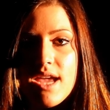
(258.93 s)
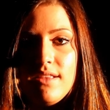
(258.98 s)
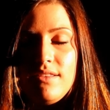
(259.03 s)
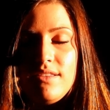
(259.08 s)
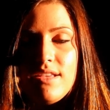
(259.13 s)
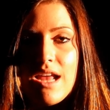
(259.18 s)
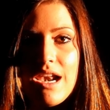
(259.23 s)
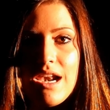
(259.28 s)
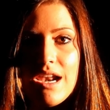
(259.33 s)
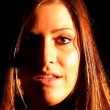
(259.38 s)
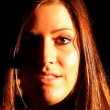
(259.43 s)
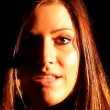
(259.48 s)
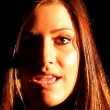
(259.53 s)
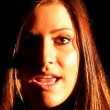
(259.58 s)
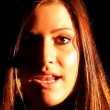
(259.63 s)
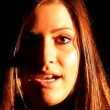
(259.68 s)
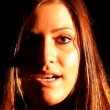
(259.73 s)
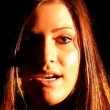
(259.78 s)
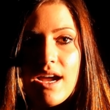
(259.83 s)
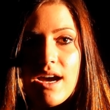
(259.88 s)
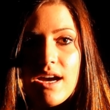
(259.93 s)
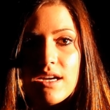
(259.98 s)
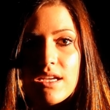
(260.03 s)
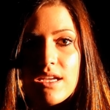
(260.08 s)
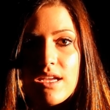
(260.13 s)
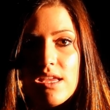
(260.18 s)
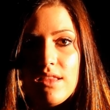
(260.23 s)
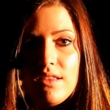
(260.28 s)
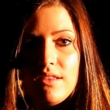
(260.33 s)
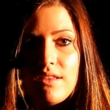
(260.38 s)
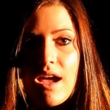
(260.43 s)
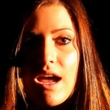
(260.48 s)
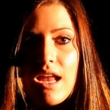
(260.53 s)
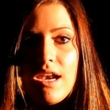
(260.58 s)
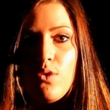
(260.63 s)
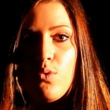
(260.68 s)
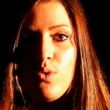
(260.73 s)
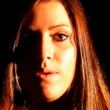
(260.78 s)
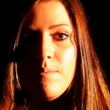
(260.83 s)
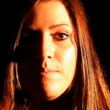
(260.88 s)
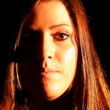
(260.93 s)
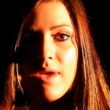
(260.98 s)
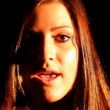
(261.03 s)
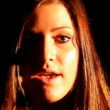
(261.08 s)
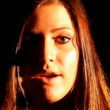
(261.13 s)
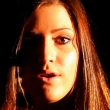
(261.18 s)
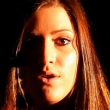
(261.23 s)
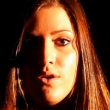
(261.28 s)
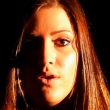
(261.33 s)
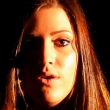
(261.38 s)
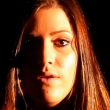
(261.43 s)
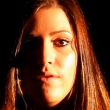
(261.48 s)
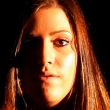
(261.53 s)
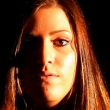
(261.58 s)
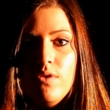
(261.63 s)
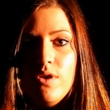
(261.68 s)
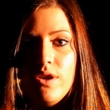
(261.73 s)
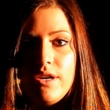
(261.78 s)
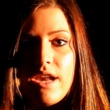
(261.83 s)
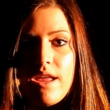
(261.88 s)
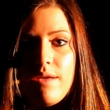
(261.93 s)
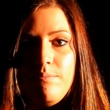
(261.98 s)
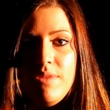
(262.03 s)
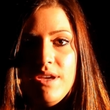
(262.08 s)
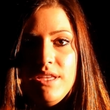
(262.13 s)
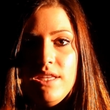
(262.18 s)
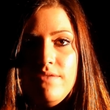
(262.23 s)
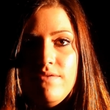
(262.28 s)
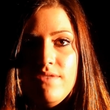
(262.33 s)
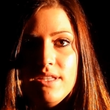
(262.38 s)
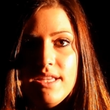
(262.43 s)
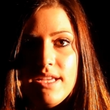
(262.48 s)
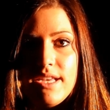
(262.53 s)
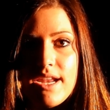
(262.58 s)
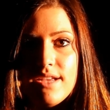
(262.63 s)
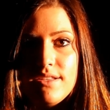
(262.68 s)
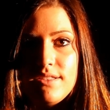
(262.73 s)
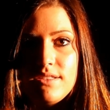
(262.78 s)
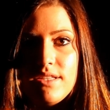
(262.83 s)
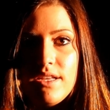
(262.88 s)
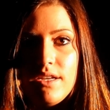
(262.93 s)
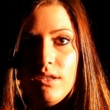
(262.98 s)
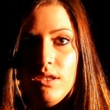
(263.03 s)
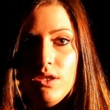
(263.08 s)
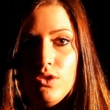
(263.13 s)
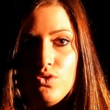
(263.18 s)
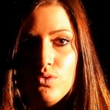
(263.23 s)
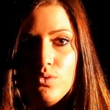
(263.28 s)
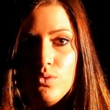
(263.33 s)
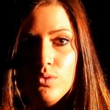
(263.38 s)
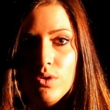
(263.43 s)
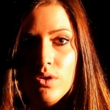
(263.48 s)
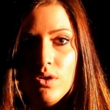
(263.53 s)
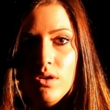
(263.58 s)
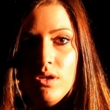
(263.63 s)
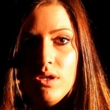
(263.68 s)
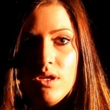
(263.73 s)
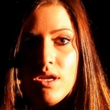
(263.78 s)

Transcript: e tien la terra che tale qui meco vorrebbe di veder esser digiuno,